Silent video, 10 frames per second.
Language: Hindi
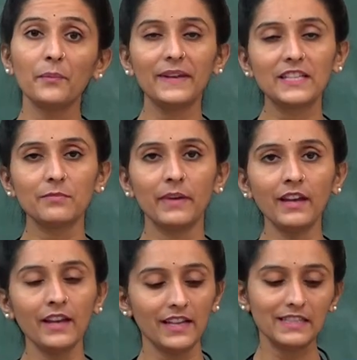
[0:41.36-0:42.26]
बीच
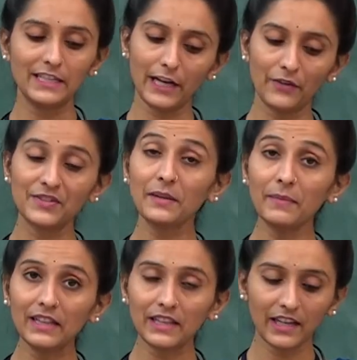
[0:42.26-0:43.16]
में जिराफ से
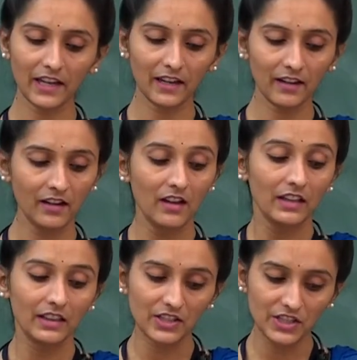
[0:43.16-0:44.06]
मिलती है
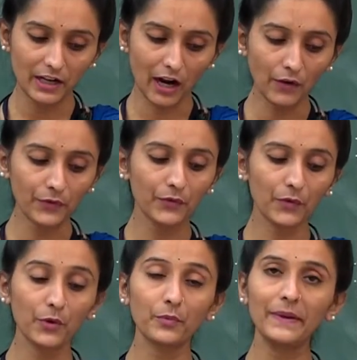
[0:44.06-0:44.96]
द जिराफ
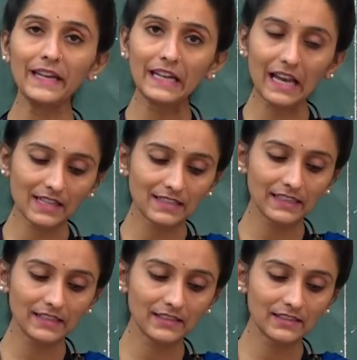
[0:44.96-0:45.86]
वोर बिग
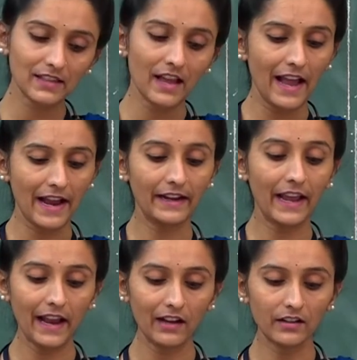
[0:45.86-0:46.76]
ग्लासेस एंड
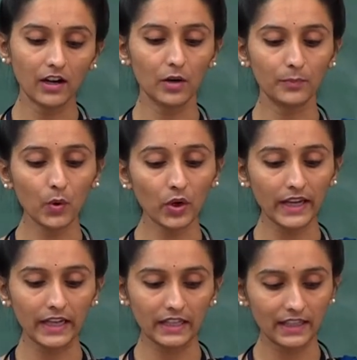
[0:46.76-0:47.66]
हेल्ड अ बुक
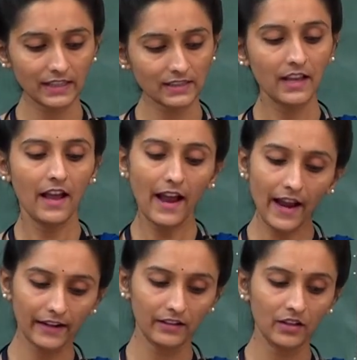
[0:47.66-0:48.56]
इन हीज
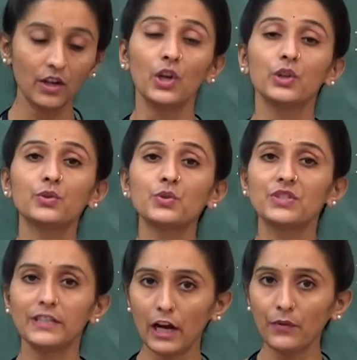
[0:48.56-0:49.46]
हैंड तो जो
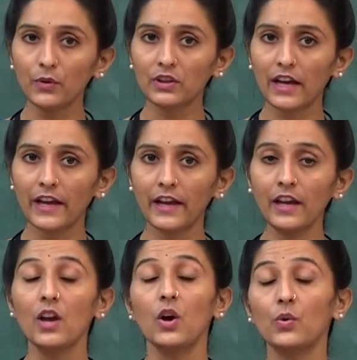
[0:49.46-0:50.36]
जिराफ होता
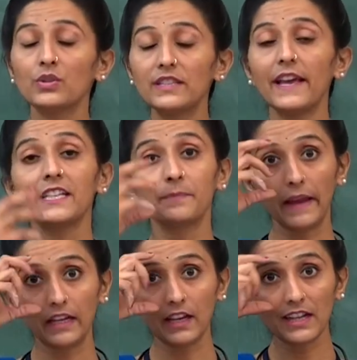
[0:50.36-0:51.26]
है उसने
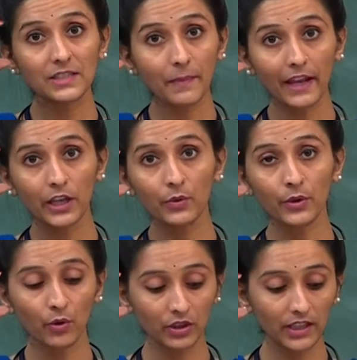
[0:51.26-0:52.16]
स्पेक्टिकल्स पहनी हुई
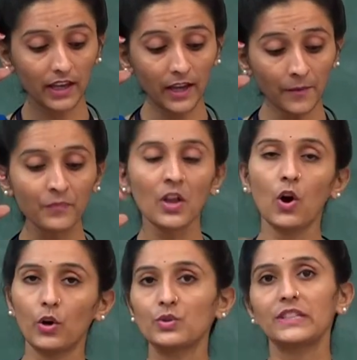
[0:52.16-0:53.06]
होती है
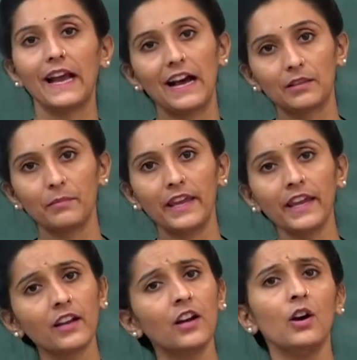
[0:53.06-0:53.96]
और उसके हाथ में
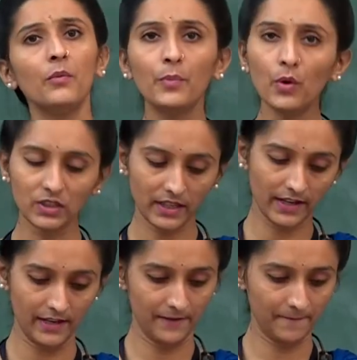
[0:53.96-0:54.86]
एक बुक है